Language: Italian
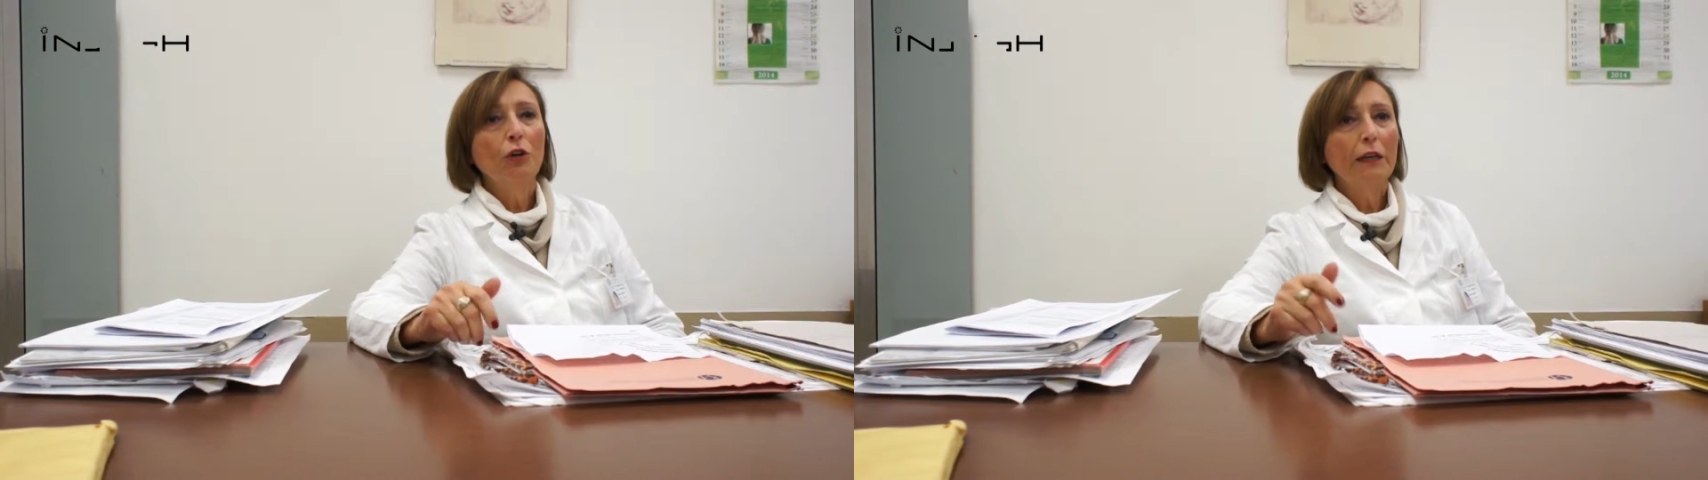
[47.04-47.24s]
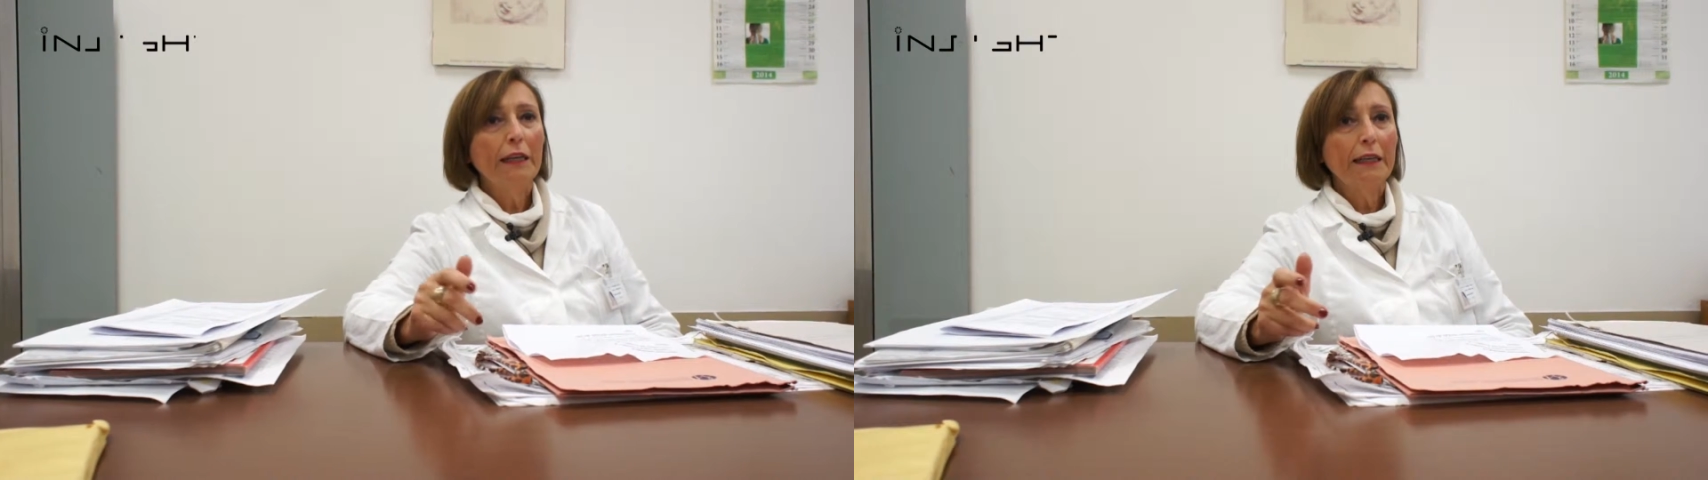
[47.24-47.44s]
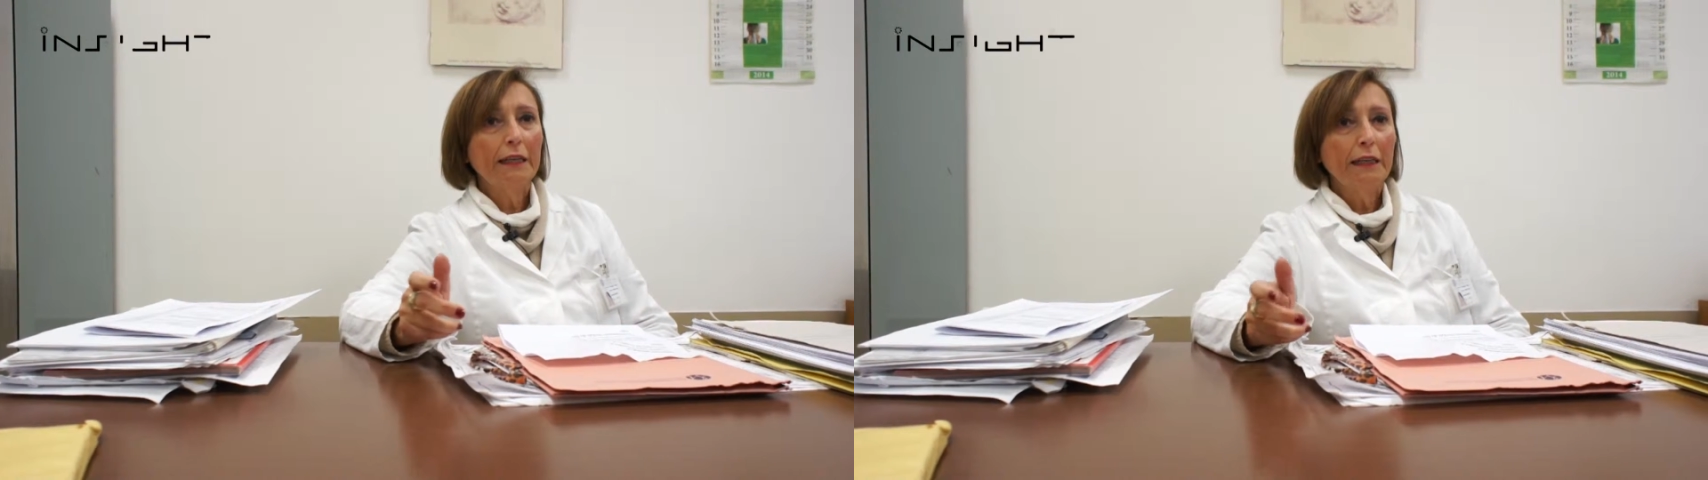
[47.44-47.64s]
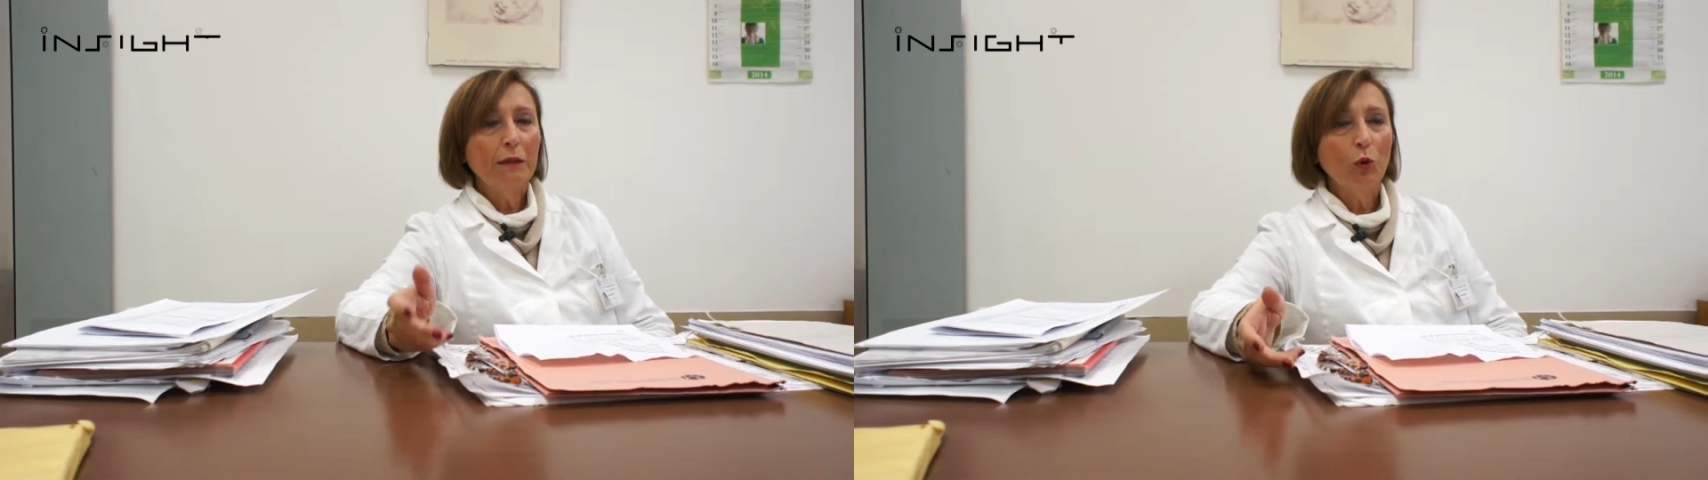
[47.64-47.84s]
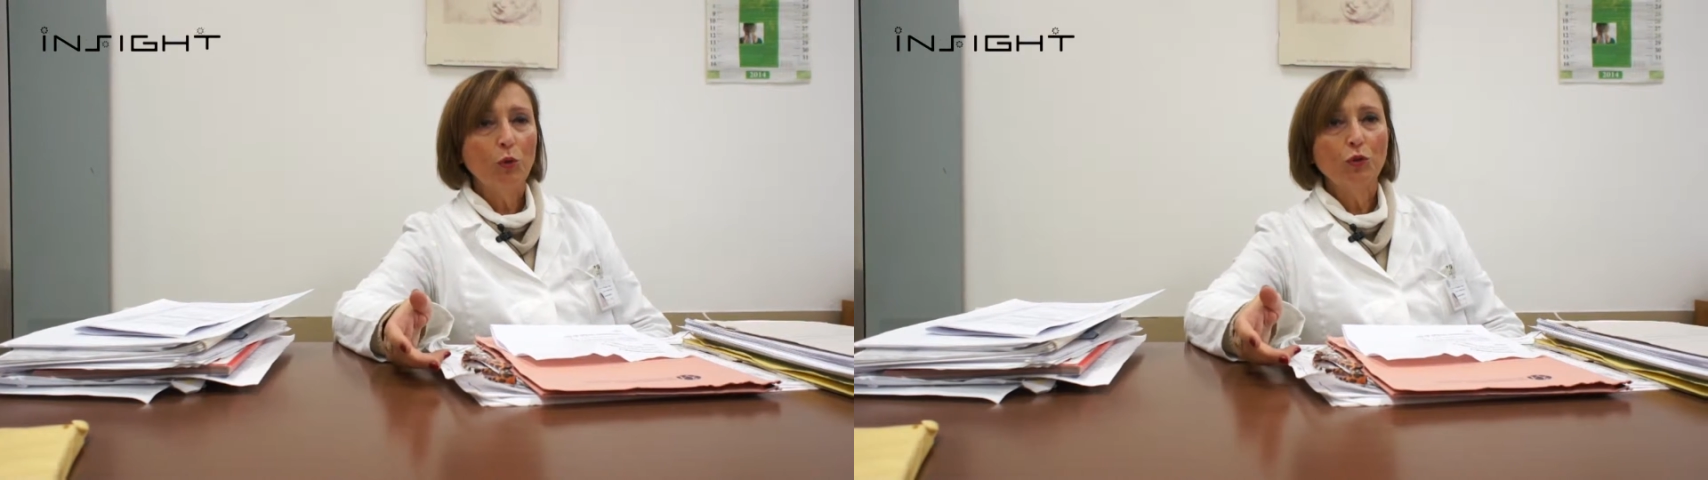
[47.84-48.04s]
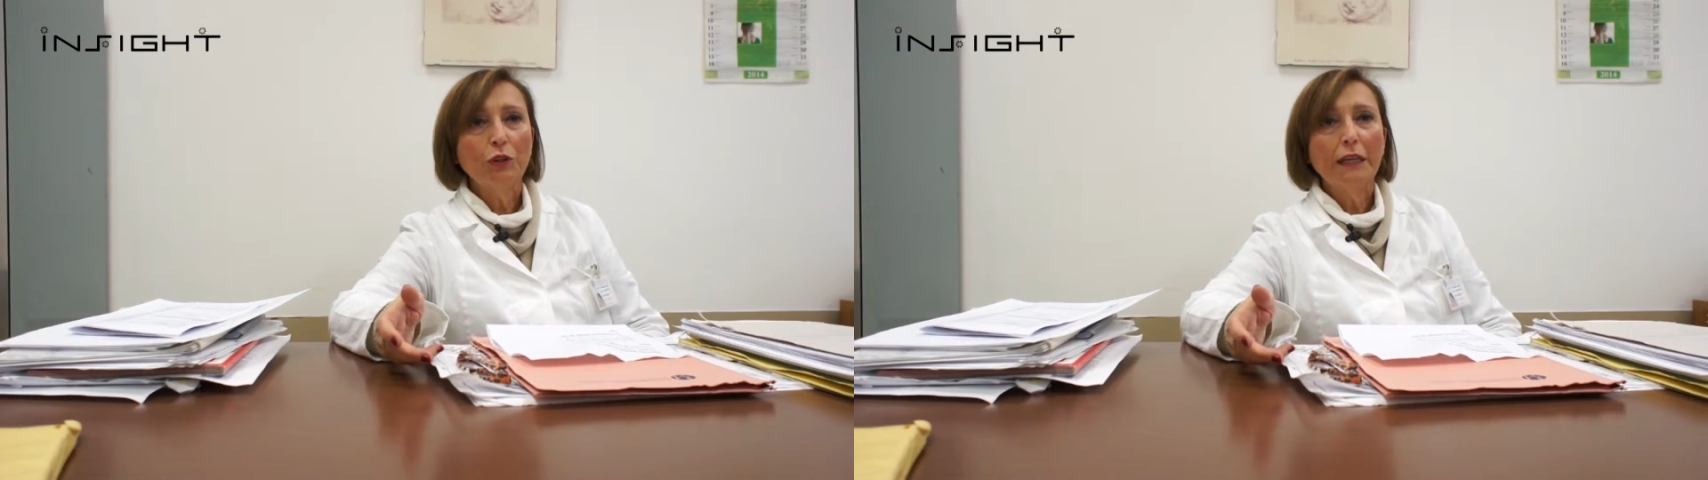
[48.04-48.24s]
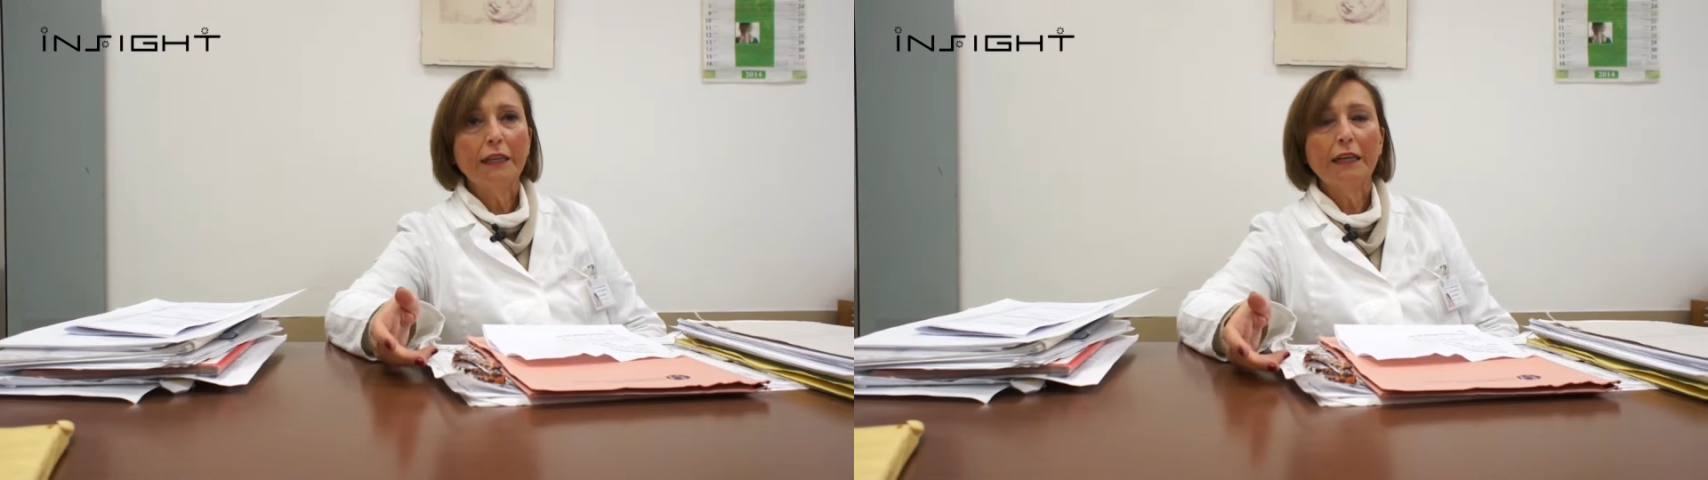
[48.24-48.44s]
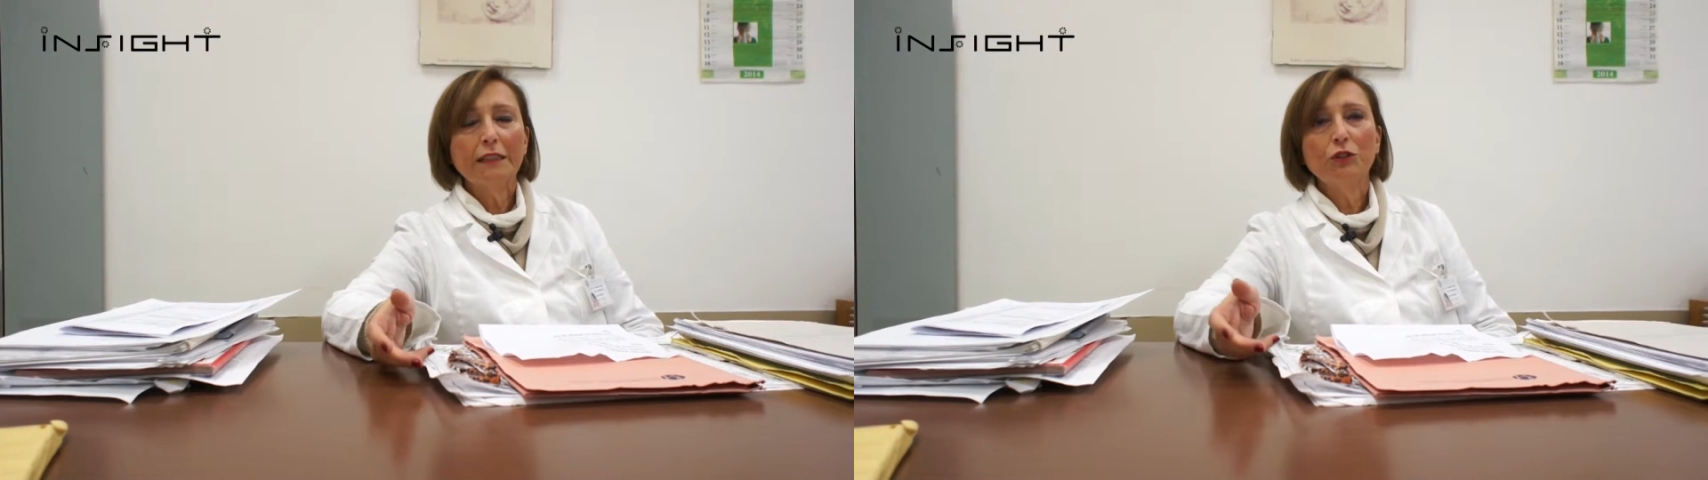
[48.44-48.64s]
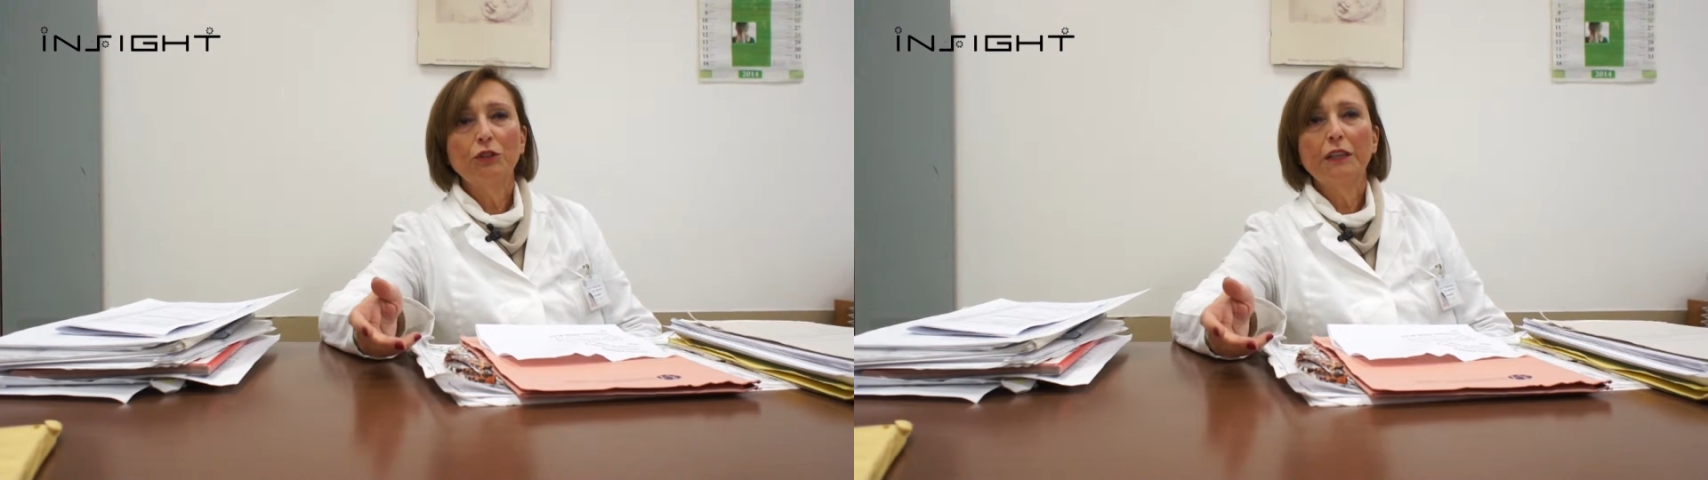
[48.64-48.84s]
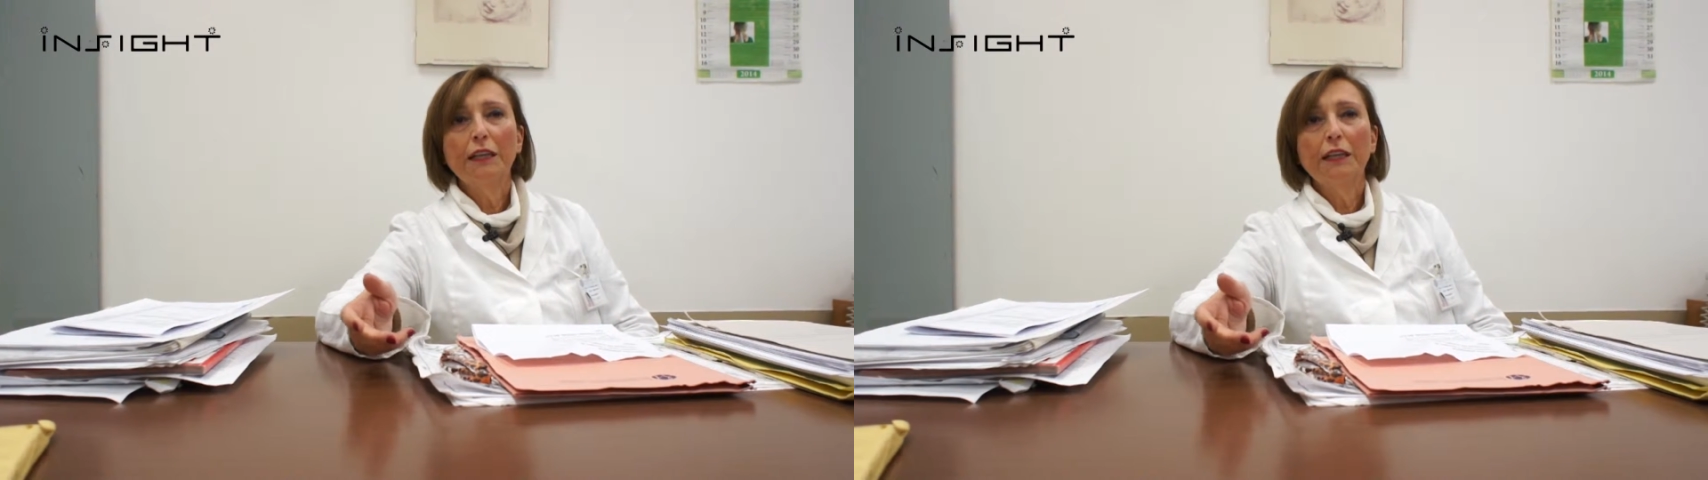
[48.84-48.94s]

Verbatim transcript: le, il mondo delle relazioni